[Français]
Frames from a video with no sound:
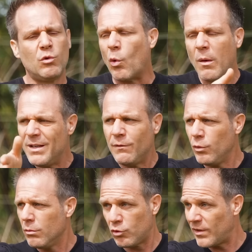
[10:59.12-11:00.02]
3000
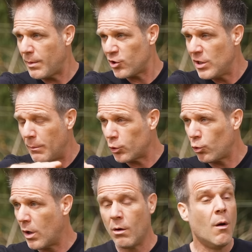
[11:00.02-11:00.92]
vues, je sais pas, je dis n'importe
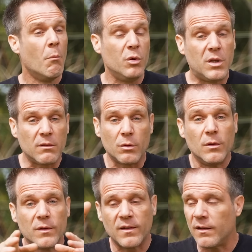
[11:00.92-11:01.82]
quoi,
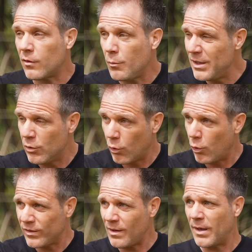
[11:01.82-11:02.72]
peut-être 500 euh, 000,
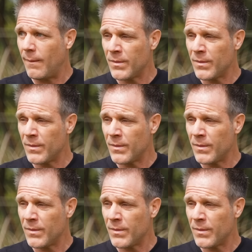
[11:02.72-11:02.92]
on ne sait pas.